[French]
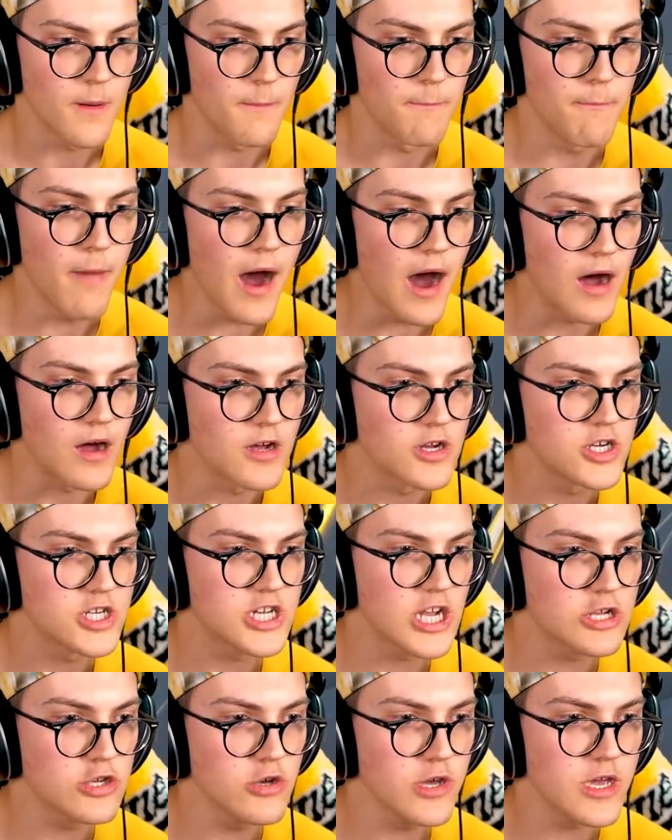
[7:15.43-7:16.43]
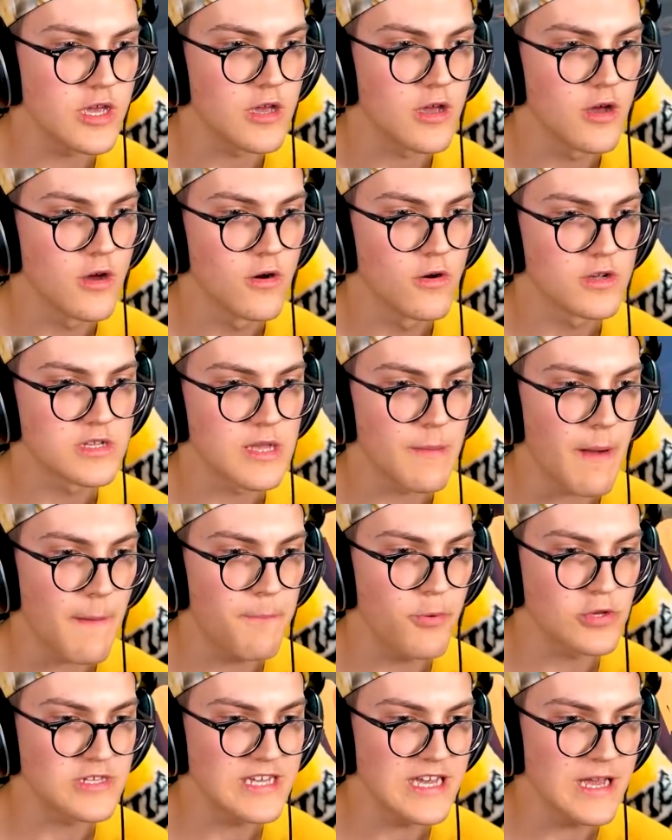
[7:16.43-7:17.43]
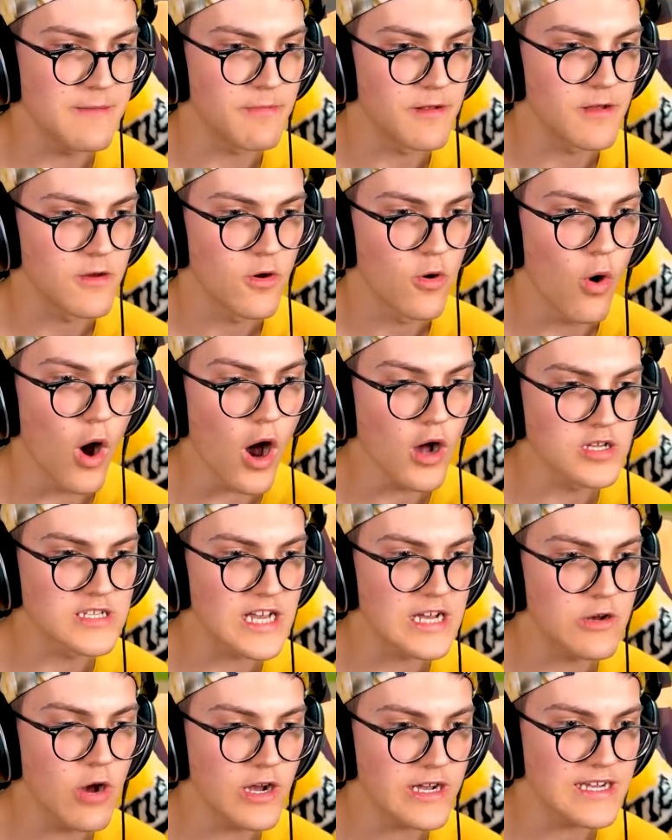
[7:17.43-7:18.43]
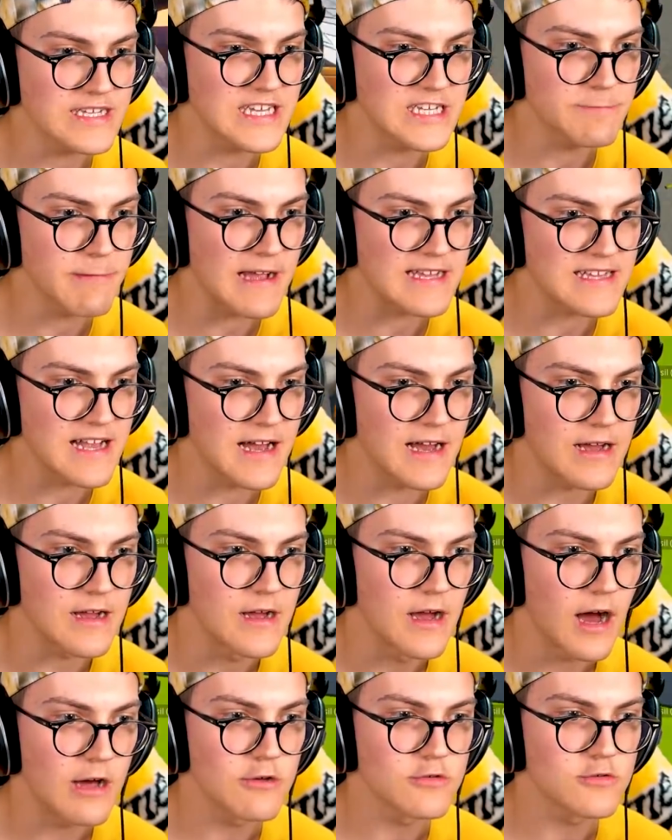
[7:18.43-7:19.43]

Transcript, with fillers: moi Je t'ai tué C'est pas possible Oh c'est quoi Qu'est-ce qui se passe là À